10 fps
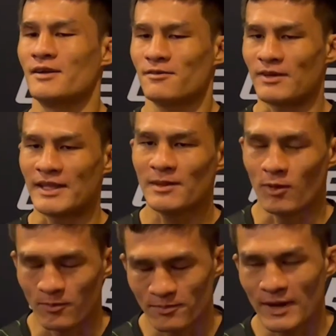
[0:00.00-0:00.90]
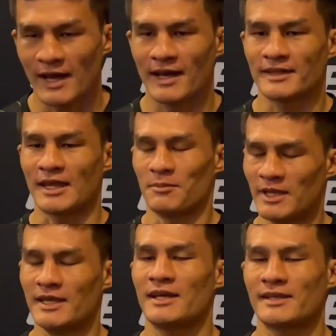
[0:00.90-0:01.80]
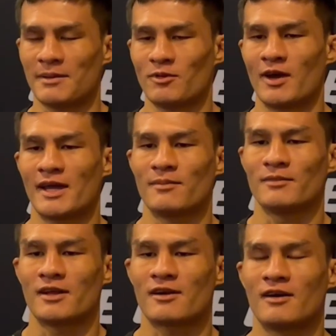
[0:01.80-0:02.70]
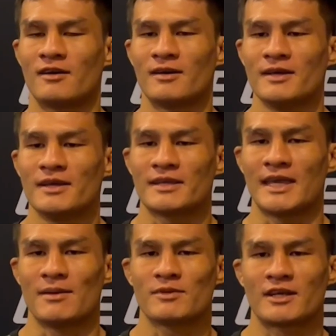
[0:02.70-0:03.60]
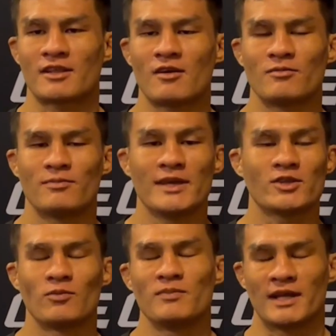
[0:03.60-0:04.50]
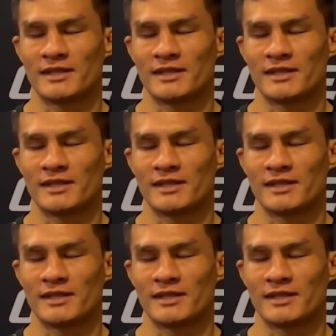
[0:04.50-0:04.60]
ไฟนี้ผมมาเต็มที่และเต็มร้อยครับแล้วก็เกมจะต้องไม่จบเหมือน